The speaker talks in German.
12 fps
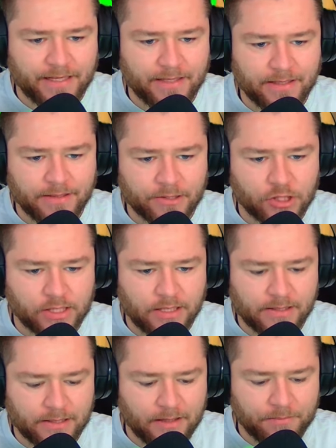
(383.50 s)

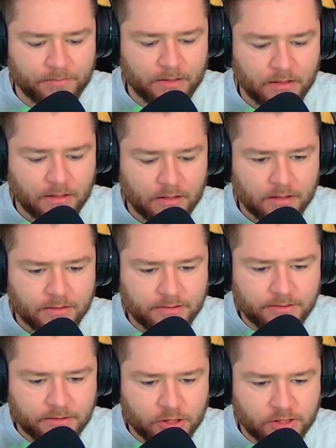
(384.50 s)
hingestellt haben,
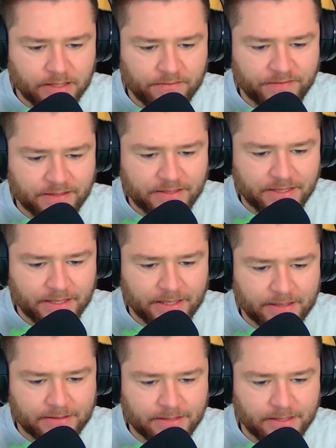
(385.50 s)
stellen wir
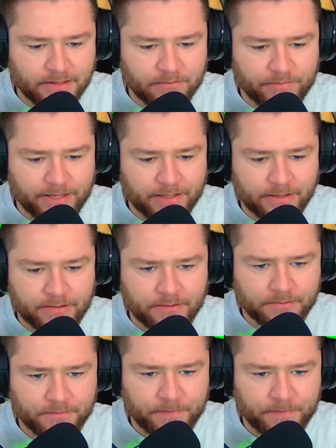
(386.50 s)
direkt hier einen Medic hin,